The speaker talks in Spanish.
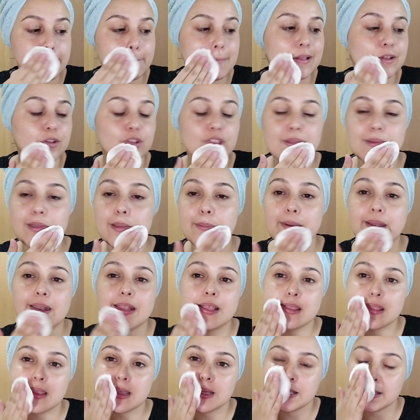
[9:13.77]
entonces me
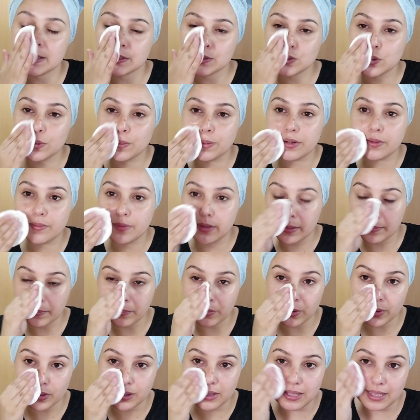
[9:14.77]
parece súper bien
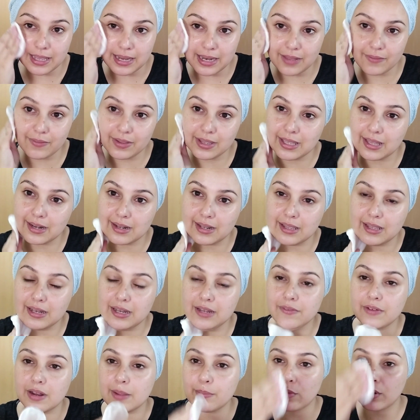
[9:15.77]
porque a la vez que
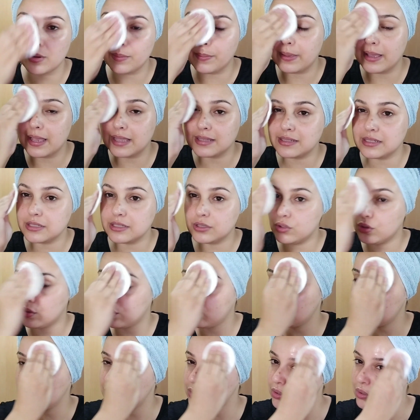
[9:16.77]
reequilibramos el pH y
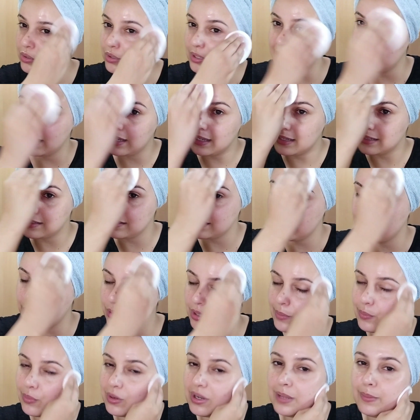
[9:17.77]
todo esto, eh, si
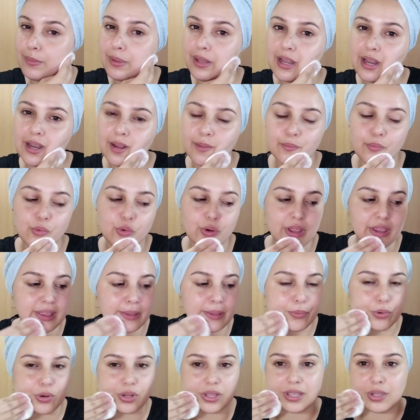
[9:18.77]
podemos eliminar
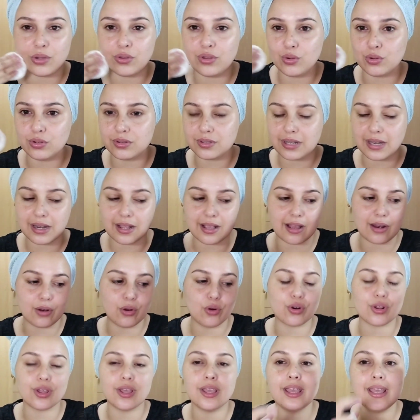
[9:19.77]
impureza, porque ya os digo, entre el
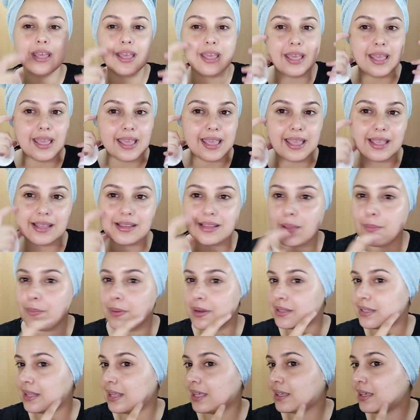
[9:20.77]
calor, esta
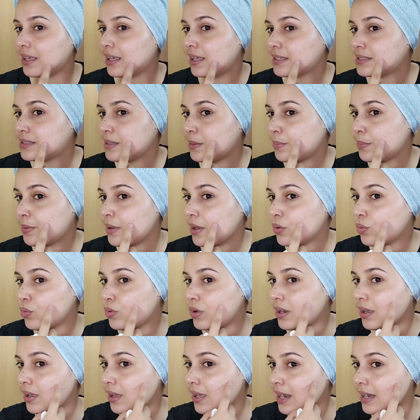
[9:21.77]
parte de aquí que siempre
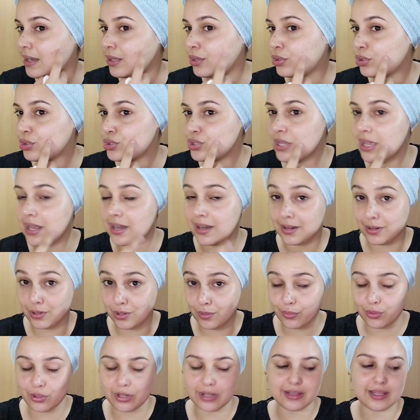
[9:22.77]
algún granito sale,
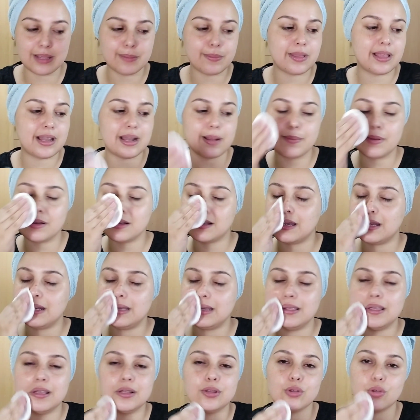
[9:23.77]
¿no? Por el tema de la
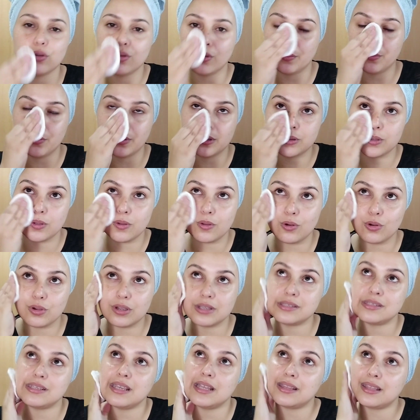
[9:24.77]
mascarilla y todo, pues todo lo
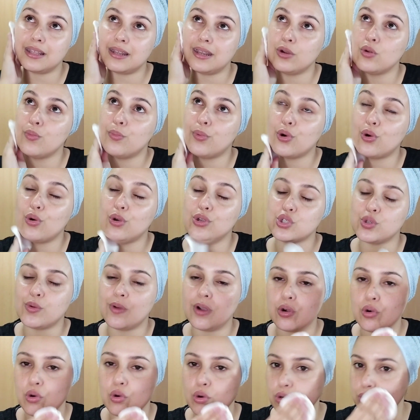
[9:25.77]
que sea tener un poco eso
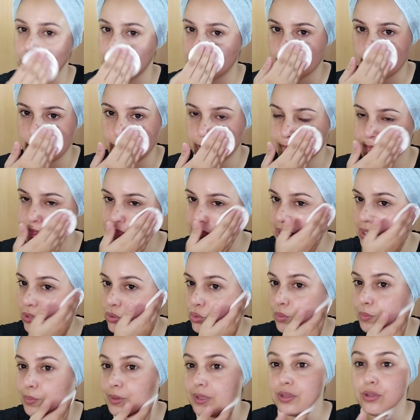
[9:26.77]
bajo control,
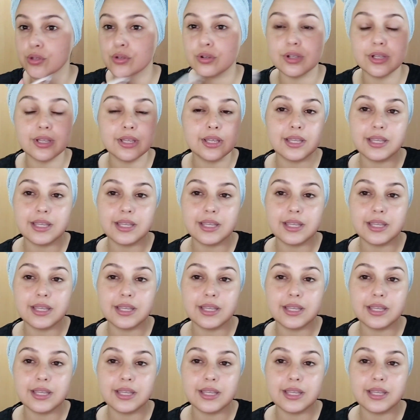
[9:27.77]
estupendo.